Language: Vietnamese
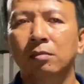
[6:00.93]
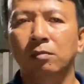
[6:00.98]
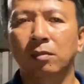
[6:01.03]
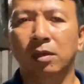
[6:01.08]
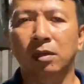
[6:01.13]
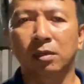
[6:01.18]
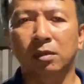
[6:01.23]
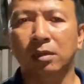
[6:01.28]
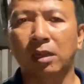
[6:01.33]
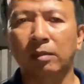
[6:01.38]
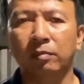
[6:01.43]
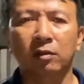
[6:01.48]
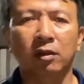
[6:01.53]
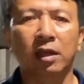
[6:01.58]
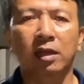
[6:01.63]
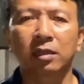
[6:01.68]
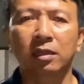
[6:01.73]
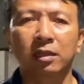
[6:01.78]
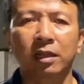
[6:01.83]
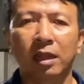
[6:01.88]
Mình tập cho
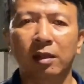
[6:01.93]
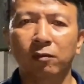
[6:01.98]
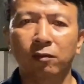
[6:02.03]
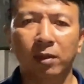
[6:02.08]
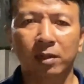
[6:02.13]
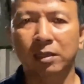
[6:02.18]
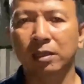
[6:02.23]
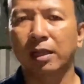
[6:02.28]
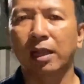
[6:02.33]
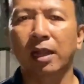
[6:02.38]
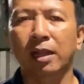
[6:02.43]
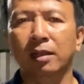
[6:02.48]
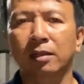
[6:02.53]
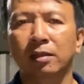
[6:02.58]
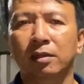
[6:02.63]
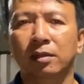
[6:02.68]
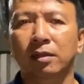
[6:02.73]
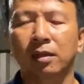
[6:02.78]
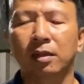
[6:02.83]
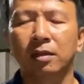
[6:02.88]
ăn thức ăn qua thức ăn
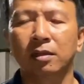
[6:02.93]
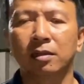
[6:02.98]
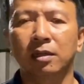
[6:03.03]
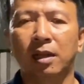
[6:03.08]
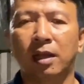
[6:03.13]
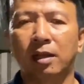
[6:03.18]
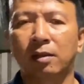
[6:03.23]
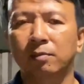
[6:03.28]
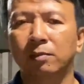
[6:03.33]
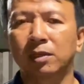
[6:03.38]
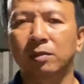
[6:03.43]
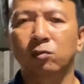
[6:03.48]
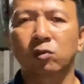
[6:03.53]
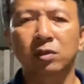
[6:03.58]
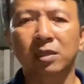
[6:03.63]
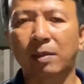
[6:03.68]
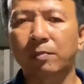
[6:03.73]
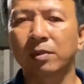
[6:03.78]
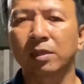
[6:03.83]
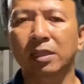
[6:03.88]
à, là mình
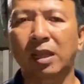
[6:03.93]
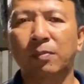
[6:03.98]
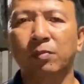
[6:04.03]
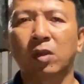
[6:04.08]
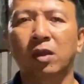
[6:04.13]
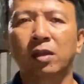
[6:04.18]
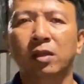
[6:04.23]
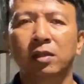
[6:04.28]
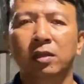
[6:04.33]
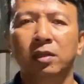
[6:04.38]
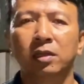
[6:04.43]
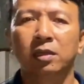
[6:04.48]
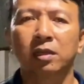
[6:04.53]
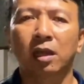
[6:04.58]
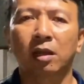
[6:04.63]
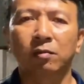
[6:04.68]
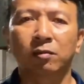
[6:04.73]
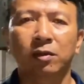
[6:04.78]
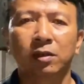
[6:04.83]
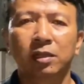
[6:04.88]
muốn tập thì tập thôi,
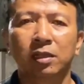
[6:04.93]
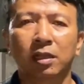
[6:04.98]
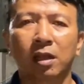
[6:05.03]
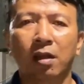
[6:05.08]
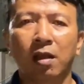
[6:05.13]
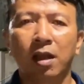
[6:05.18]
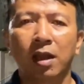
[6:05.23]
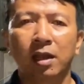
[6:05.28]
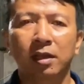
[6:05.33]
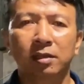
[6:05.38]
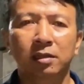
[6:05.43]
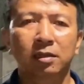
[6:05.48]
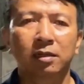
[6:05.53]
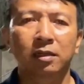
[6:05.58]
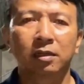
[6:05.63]
không có gì khó hết.